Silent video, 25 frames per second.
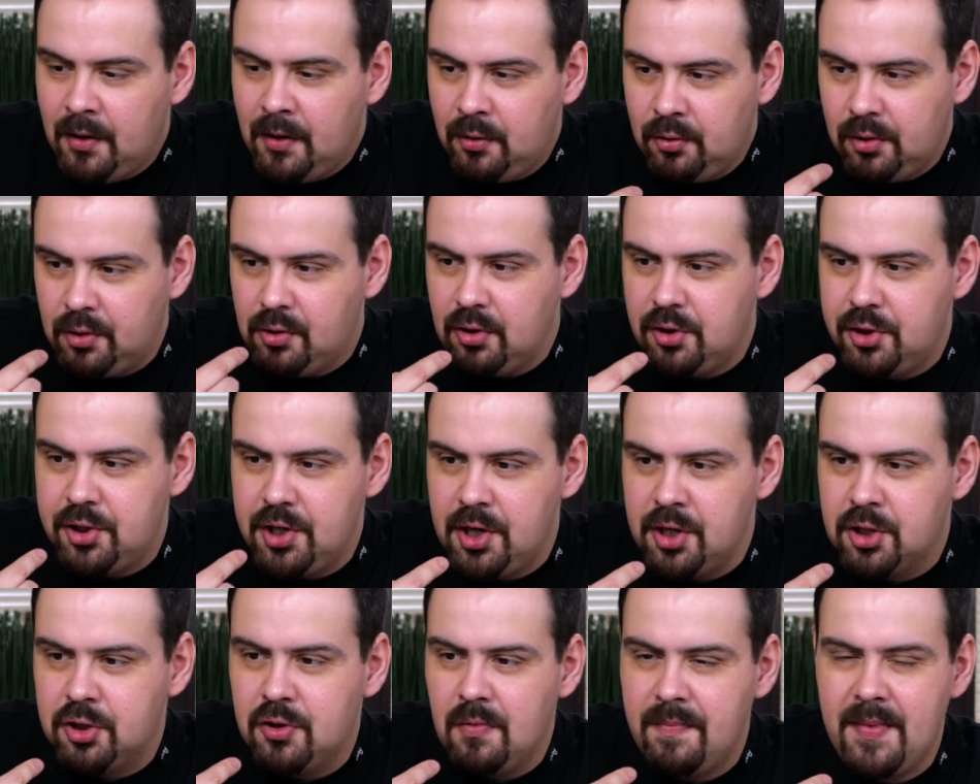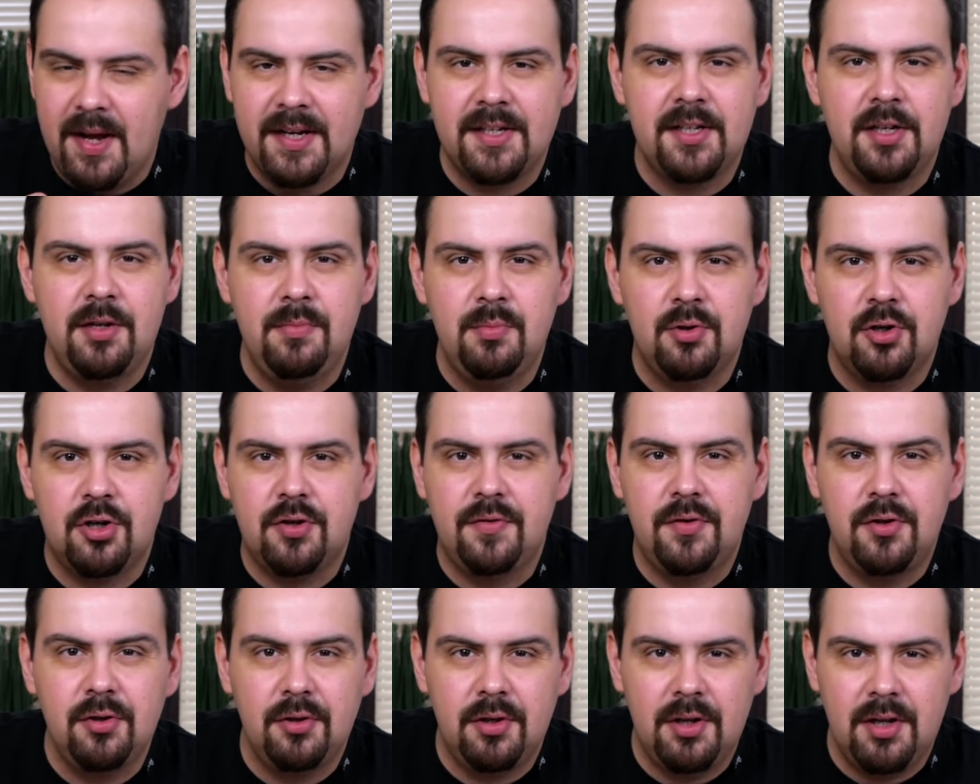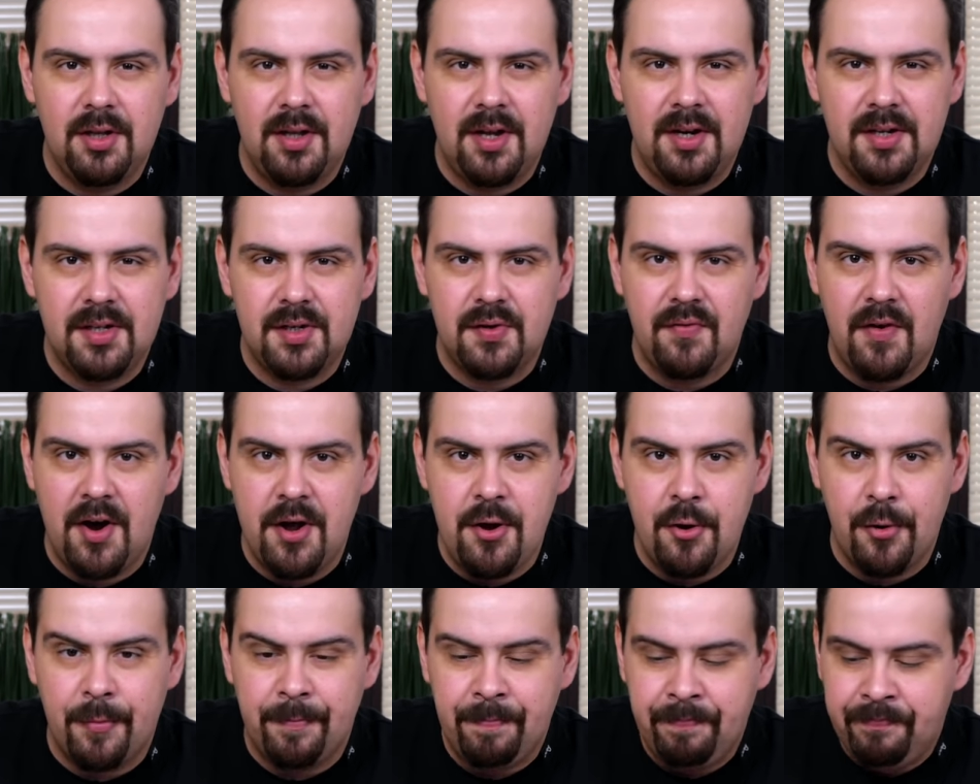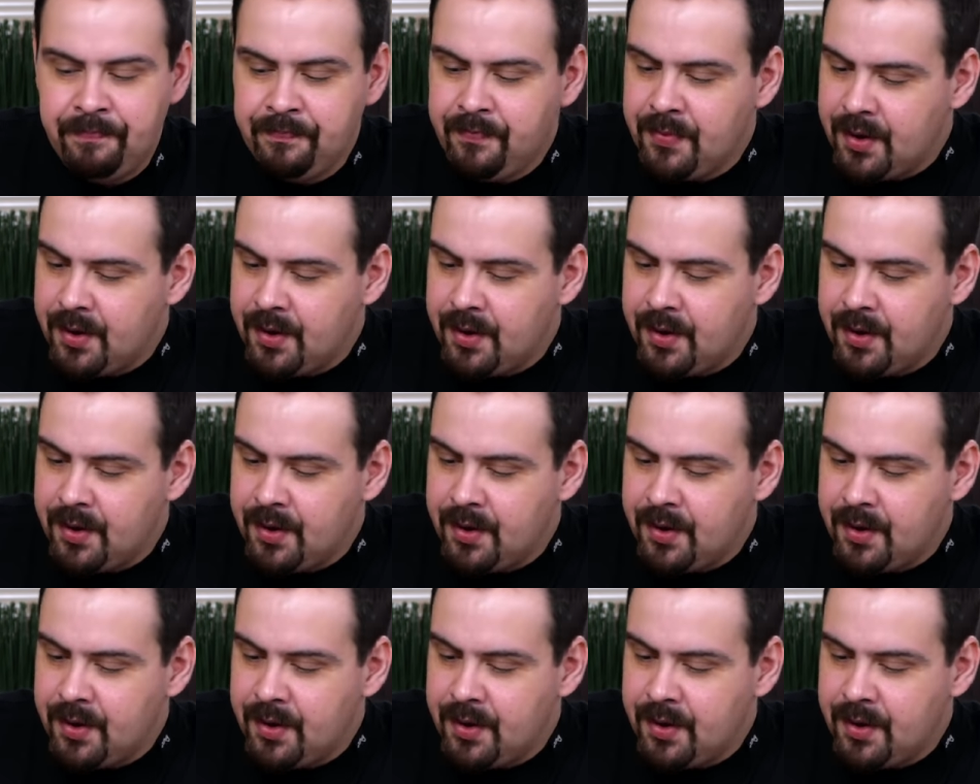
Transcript: Такое ощущение, что мясо немножко все-таки, наверное, свое.